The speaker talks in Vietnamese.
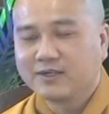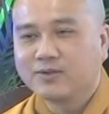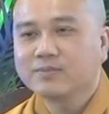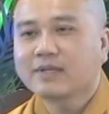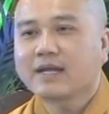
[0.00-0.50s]
thì
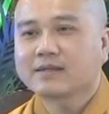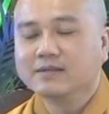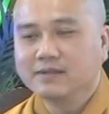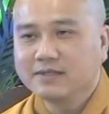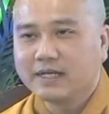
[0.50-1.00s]
chúng ta
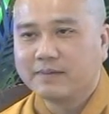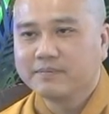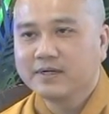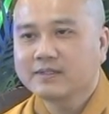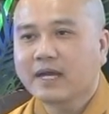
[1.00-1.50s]
tưởng
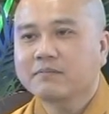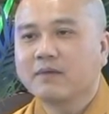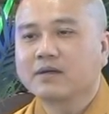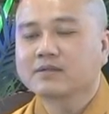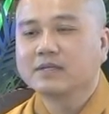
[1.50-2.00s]
niệm đến
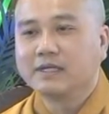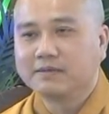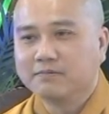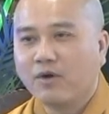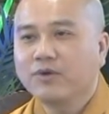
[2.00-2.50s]
các bậc
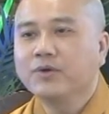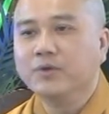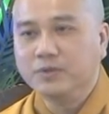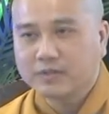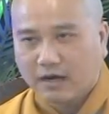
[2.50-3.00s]
tiền bối
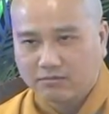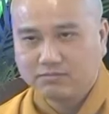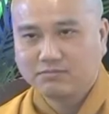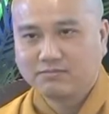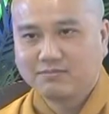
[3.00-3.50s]
hữu
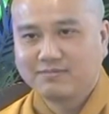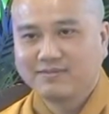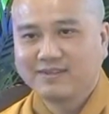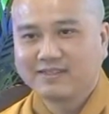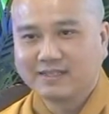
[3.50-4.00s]
công,
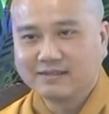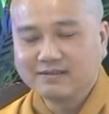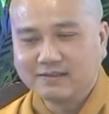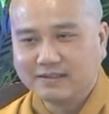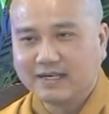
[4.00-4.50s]

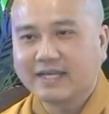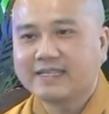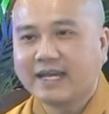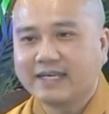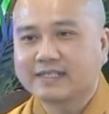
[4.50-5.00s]
những người đã
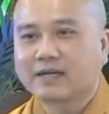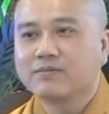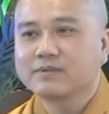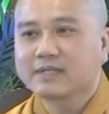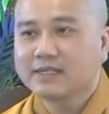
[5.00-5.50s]
dày
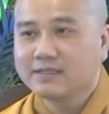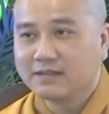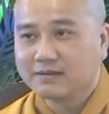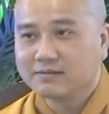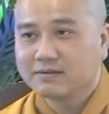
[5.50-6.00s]
công xây
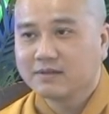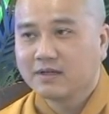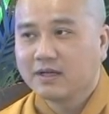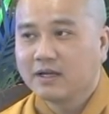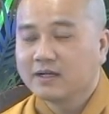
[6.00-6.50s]
dựng.
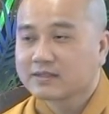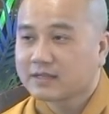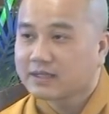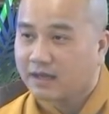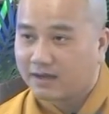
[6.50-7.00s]

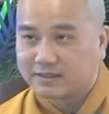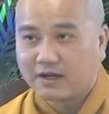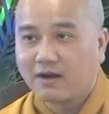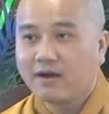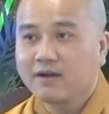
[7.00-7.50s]
Cái thời
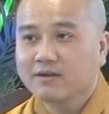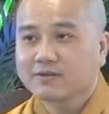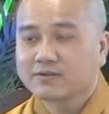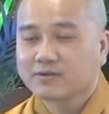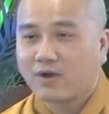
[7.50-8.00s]
đó
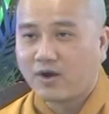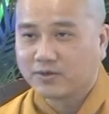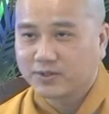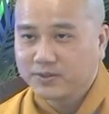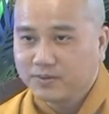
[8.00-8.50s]

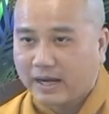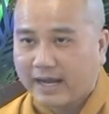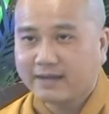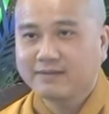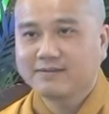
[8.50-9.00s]
còn thiếu
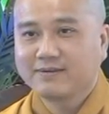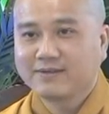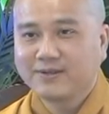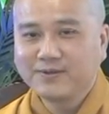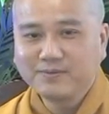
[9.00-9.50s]
ăn,
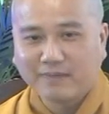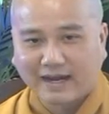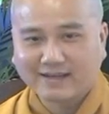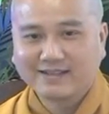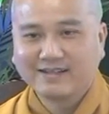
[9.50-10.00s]
thiếu
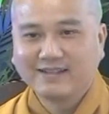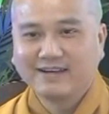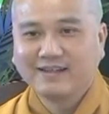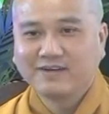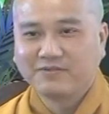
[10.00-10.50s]
mặc,
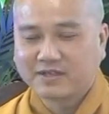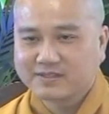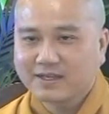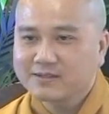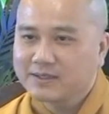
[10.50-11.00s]

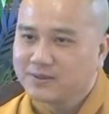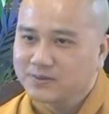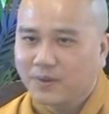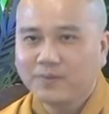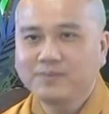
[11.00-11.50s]
vật chất
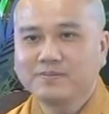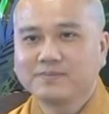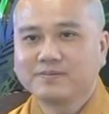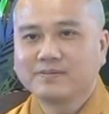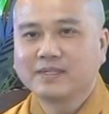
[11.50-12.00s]
thiếu thốn,
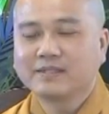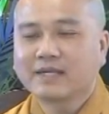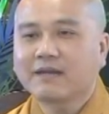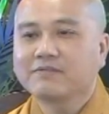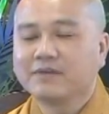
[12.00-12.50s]

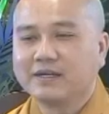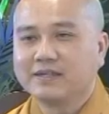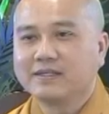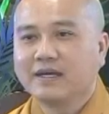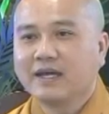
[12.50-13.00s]
nhưng các
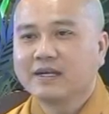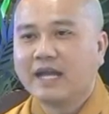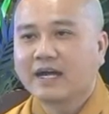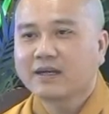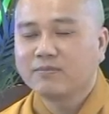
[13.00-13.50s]
vị
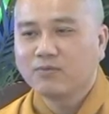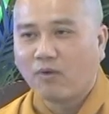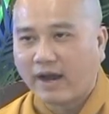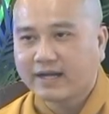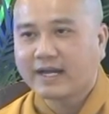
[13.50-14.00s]
đã
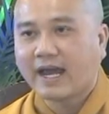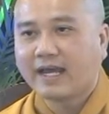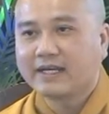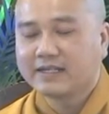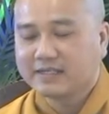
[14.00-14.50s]
không quản
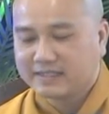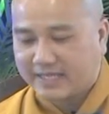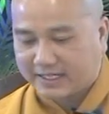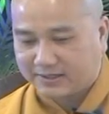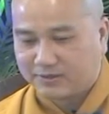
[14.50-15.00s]
ngại
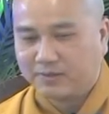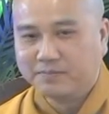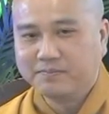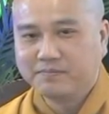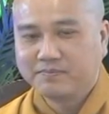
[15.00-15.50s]
dành
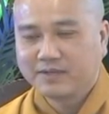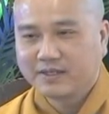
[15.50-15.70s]
dụm